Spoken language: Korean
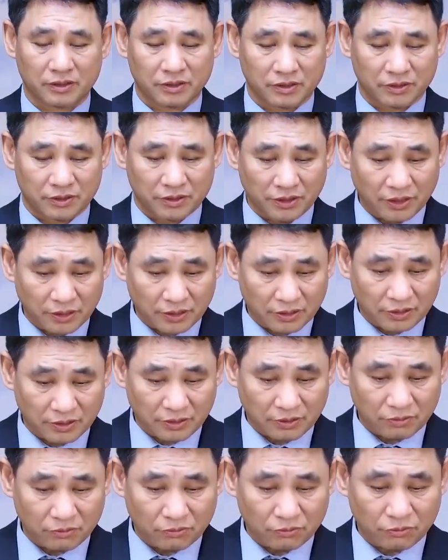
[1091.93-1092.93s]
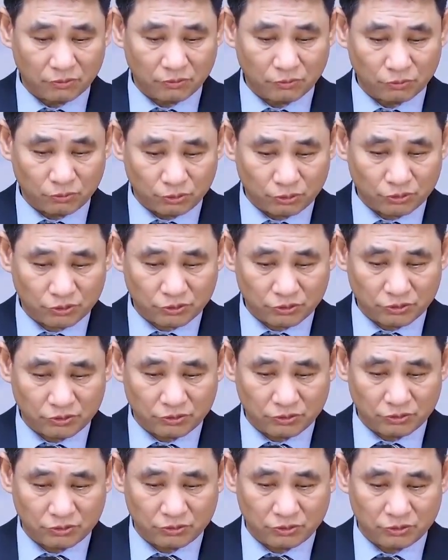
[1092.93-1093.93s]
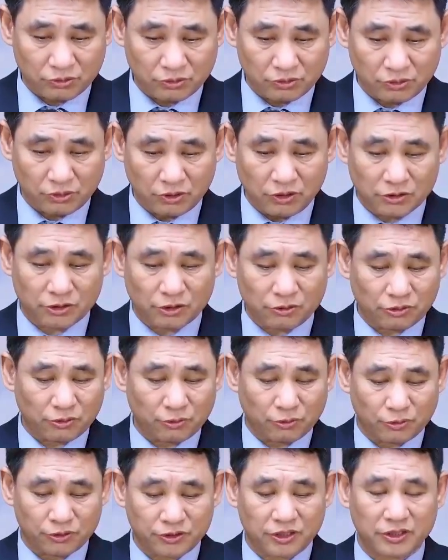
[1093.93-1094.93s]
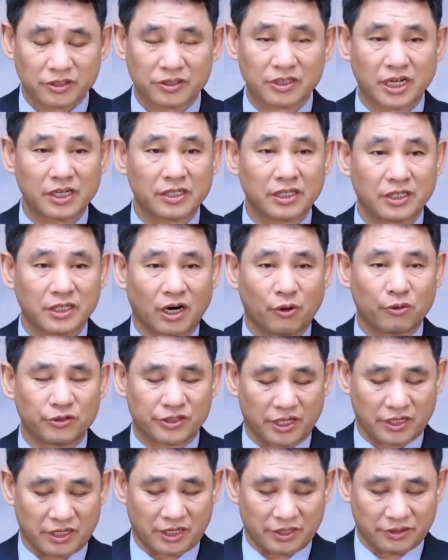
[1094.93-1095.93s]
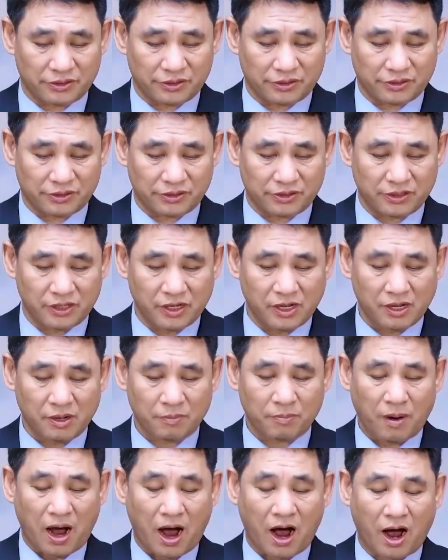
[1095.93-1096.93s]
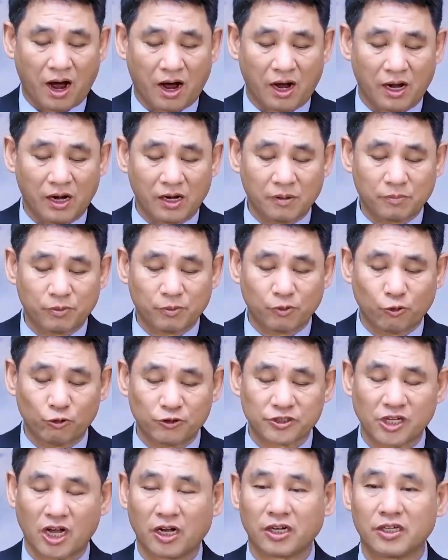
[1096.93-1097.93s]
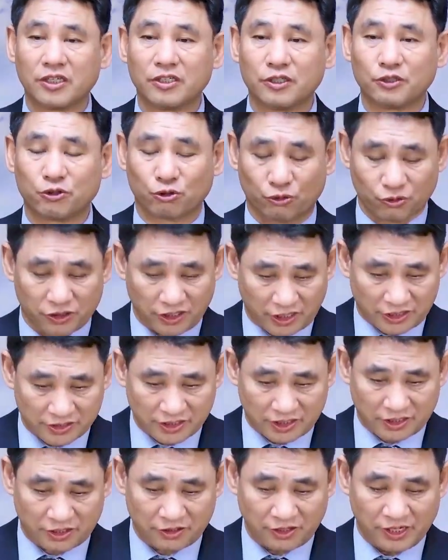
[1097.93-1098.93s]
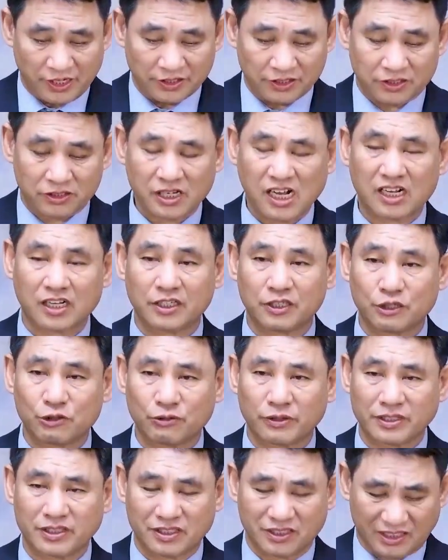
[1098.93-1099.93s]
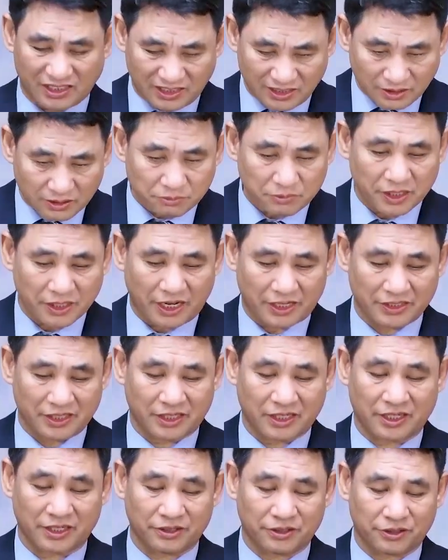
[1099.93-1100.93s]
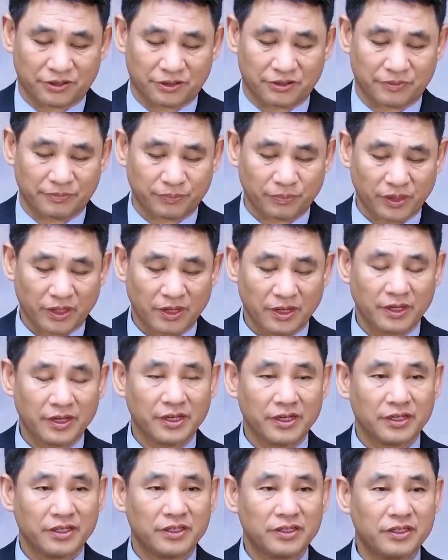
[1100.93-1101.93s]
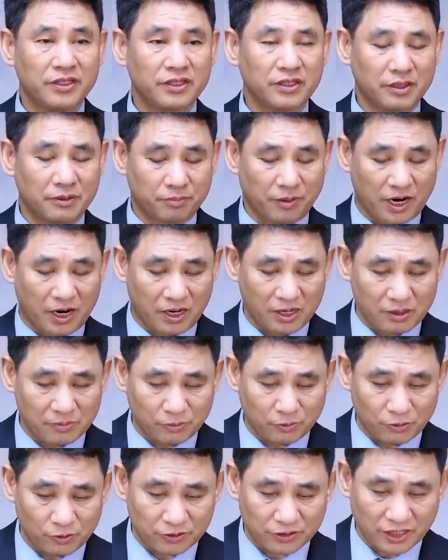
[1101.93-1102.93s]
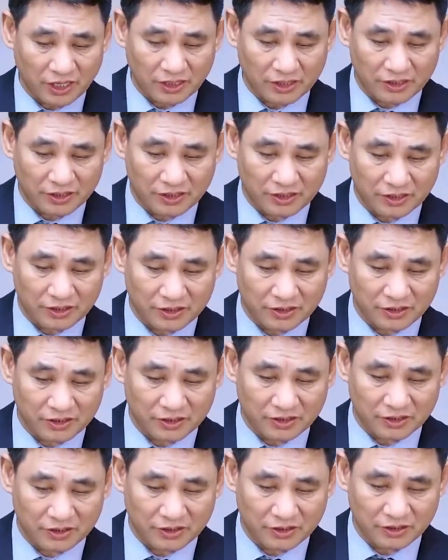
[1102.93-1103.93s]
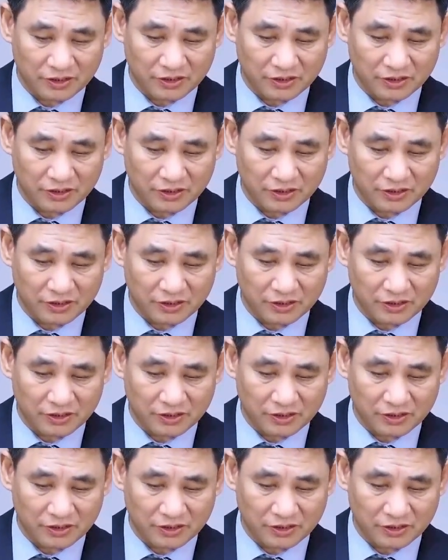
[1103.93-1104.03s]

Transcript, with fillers: 예? 그 1절로 5절 사이에 나오잖아요. 바알 사건을 소개하잖아요. 이 사건을 통해서 증명하잖아요. 이 바알 사건을